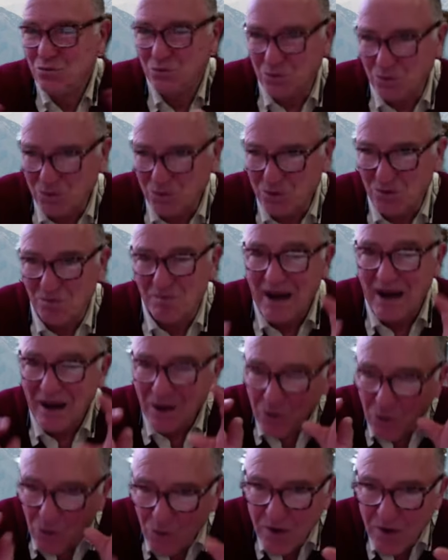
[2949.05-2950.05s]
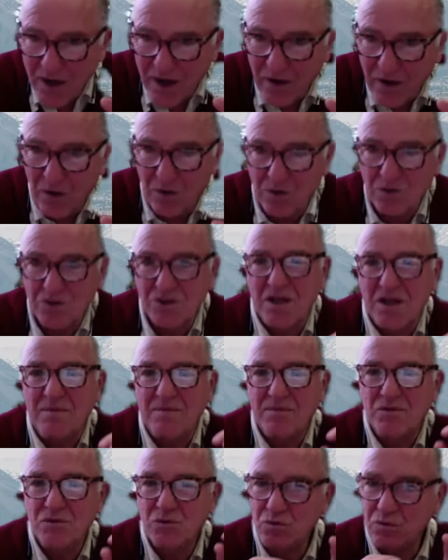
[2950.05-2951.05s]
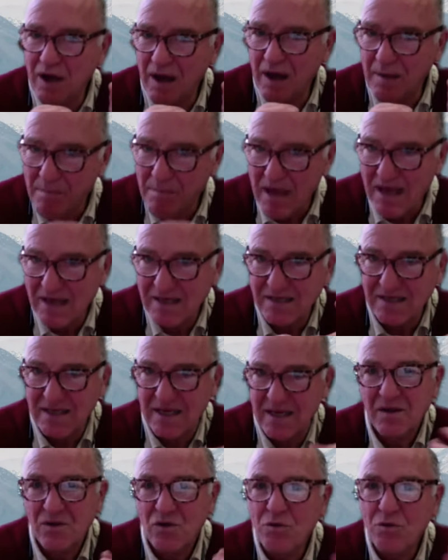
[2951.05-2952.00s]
tutte, ma alcune cose su una base,